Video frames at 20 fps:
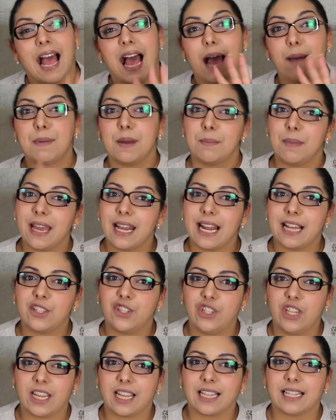A primeira
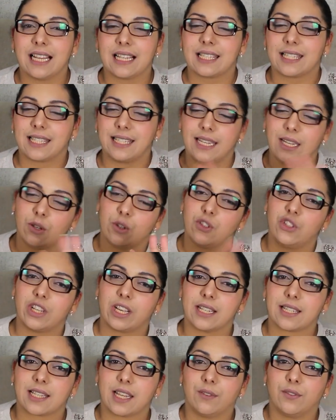dica das 5
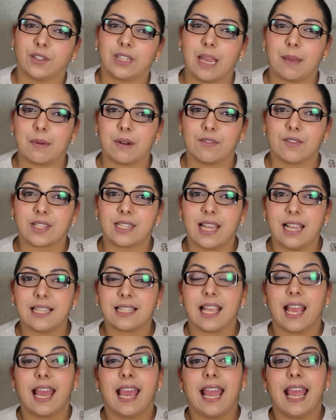dicas que eu vou dar aí pra
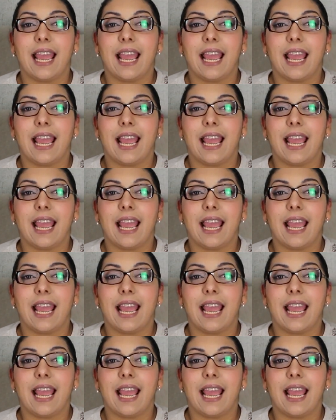vocês